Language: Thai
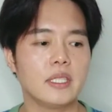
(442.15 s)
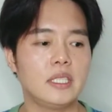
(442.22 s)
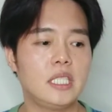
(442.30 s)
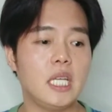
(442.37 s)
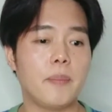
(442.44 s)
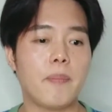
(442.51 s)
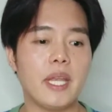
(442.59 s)

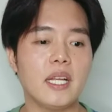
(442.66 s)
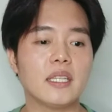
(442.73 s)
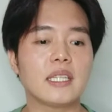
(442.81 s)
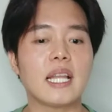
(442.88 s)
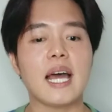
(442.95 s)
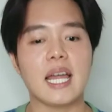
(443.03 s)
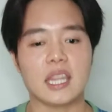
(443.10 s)
ฉีดไปเดินต
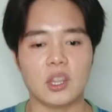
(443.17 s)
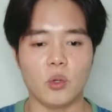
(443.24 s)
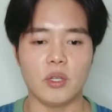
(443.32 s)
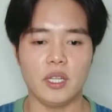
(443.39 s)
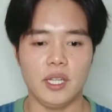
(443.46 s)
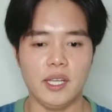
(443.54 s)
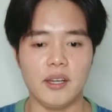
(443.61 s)
ลาดสดอ
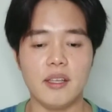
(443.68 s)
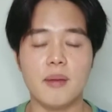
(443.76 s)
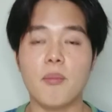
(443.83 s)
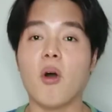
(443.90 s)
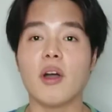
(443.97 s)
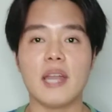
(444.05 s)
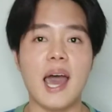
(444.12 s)
ย่างนี้ก็ยังพอ